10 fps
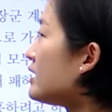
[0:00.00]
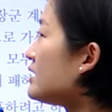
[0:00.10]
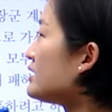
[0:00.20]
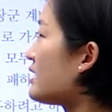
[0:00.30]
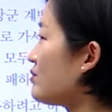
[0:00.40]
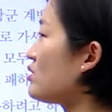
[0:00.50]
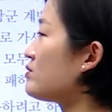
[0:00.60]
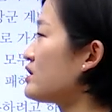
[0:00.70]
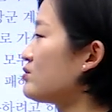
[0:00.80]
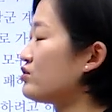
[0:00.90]
이
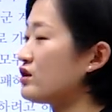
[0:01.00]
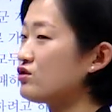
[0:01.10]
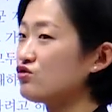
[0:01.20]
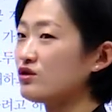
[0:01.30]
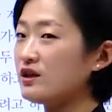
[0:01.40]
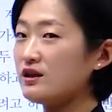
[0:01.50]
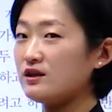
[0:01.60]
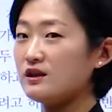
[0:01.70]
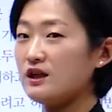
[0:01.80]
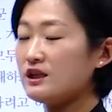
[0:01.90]
3점짜리 문제들 중에는